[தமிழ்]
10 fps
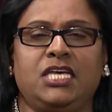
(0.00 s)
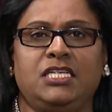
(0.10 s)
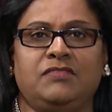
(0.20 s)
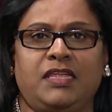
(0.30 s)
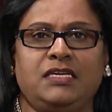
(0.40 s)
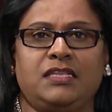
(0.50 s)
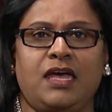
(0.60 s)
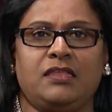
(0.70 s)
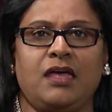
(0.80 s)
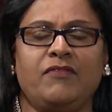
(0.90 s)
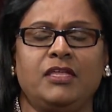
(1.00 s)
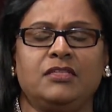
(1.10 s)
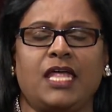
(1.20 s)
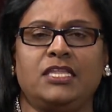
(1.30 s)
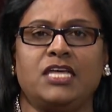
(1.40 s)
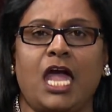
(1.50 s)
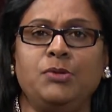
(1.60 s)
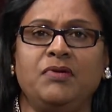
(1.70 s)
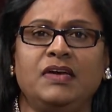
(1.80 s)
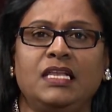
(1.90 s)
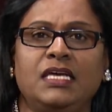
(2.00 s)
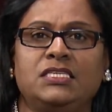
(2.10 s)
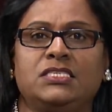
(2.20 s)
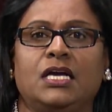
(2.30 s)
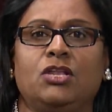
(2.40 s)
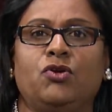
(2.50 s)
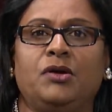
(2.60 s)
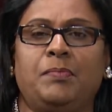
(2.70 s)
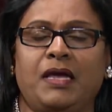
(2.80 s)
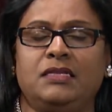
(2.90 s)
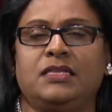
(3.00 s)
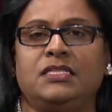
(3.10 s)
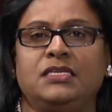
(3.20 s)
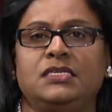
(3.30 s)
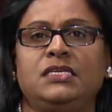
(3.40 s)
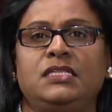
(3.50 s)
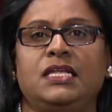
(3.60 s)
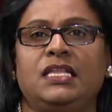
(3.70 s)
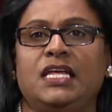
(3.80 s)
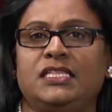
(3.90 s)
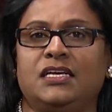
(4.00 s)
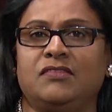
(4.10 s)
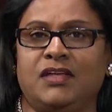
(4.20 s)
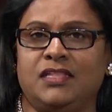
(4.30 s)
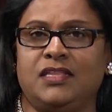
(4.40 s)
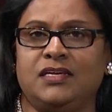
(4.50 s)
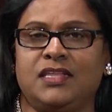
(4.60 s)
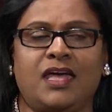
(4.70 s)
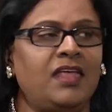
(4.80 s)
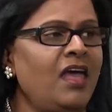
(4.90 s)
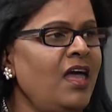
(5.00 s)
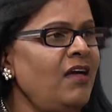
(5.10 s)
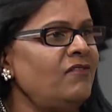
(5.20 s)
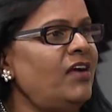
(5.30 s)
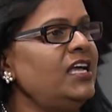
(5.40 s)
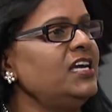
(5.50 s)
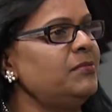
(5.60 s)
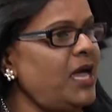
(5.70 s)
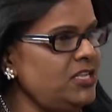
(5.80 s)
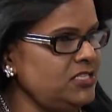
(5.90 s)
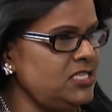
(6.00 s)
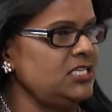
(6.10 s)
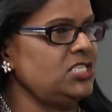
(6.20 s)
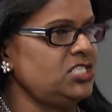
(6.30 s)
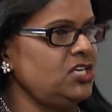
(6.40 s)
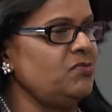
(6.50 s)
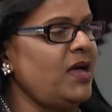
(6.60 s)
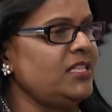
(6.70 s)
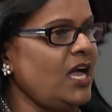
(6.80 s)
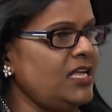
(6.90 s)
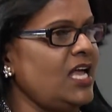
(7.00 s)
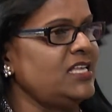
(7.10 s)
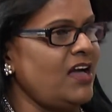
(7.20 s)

செய்து வருகிறார் அவர் தனது அனுபவங்களை இன்று எங்களோடு பகிர்றதுக்கு இந்த நிலையத்துக்கு வந்திருக்கிறார் வணக்கம் அரு திரு கிருஷ்டிகுமார் தங்கராஜா